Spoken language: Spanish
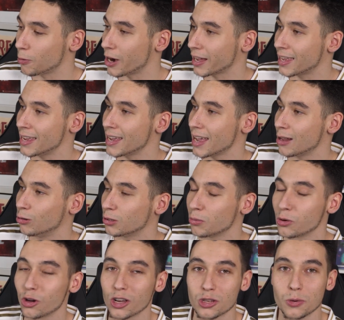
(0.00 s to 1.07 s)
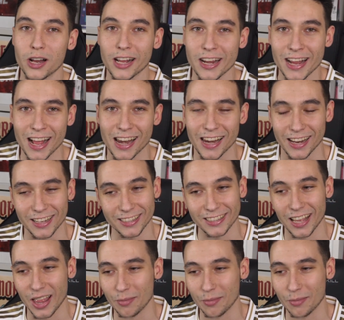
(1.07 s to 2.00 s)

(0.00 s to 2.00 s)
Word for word: y por aquí el último vídeo que sube al canal.